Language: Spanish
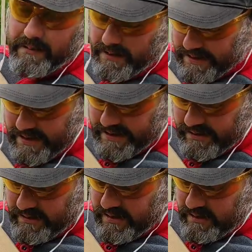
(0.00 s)
de la
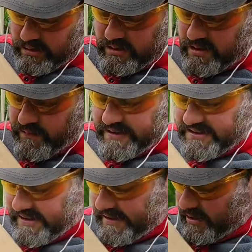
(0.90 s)
madera, entonces es
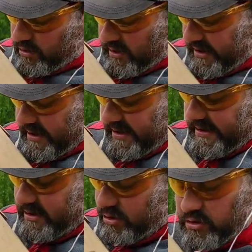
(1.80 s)
fácil de que esto quede
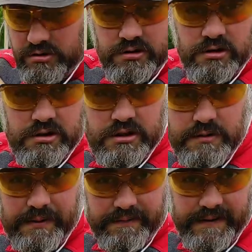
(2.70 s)
liso
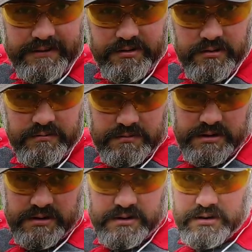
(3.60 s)
y perfecto
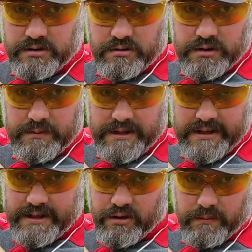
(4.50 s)
y esto en la
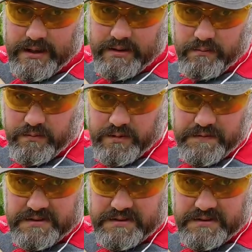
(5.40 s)
madera normal es muy